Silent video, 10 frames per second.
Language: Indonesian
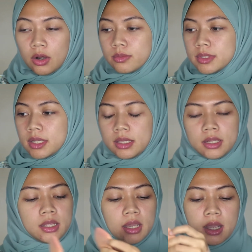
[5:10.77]
kalau misalnya
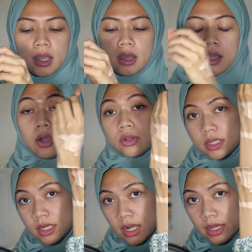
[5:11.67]
dia nggak
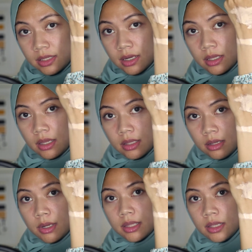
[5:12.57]
oxidize
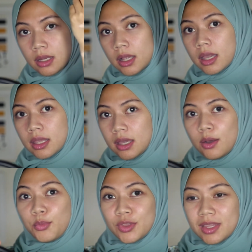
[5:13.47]
ternyata berarti ini kayaknya
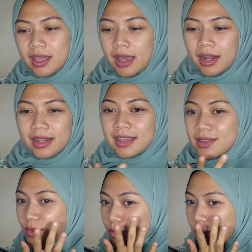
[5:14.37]
keputihan
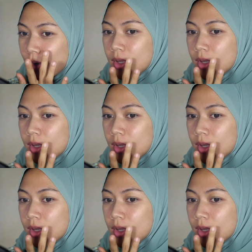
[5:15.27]
gitu